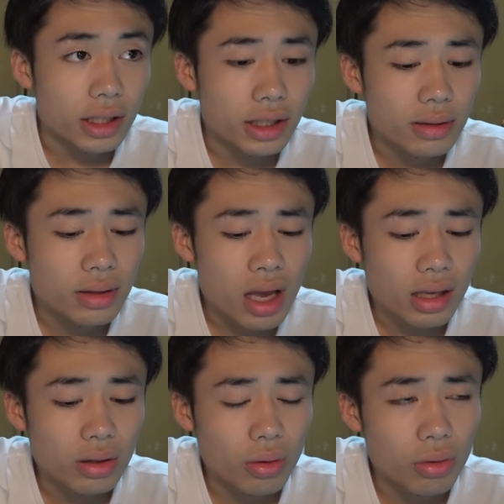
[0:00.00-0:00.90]
一
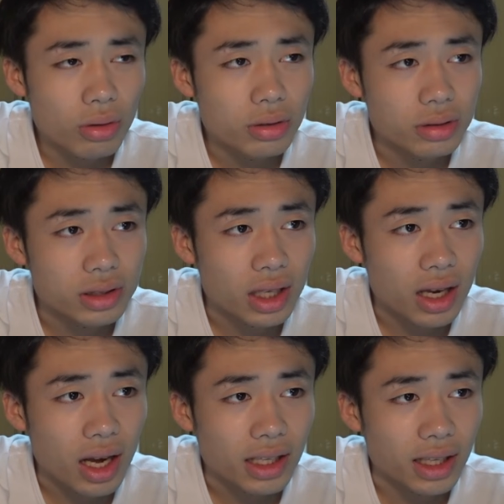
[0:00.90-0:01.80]
体どういう世
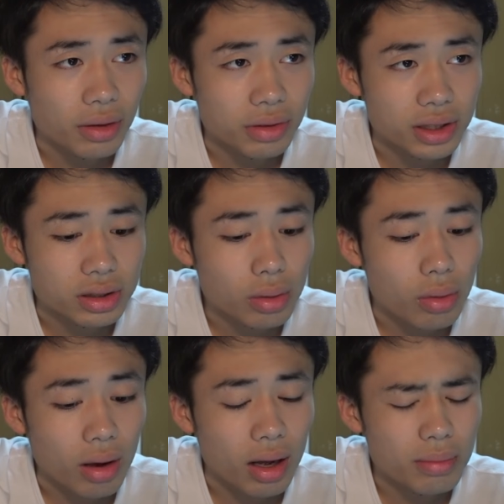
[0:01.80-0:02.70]
界なので
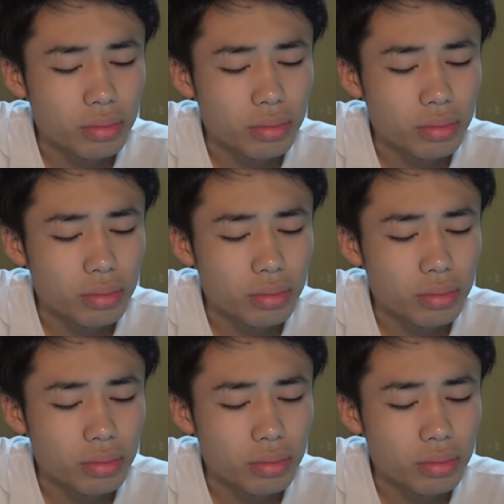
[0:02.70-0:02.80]
しょうか。